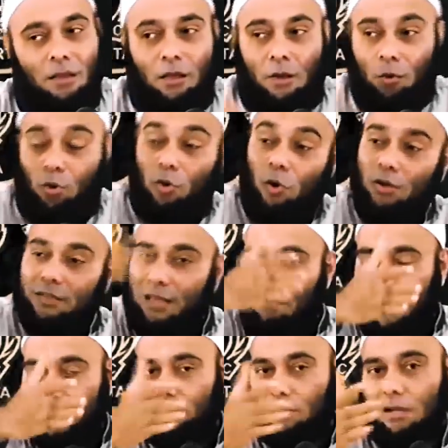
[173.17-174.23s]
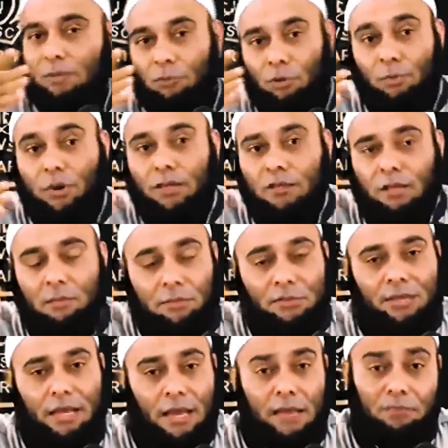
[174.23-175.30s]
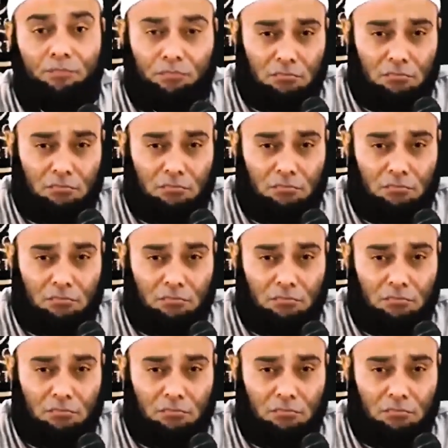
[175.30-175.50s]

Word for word: Glukosa masuk dalam tubuh kita teman-teman sekalian.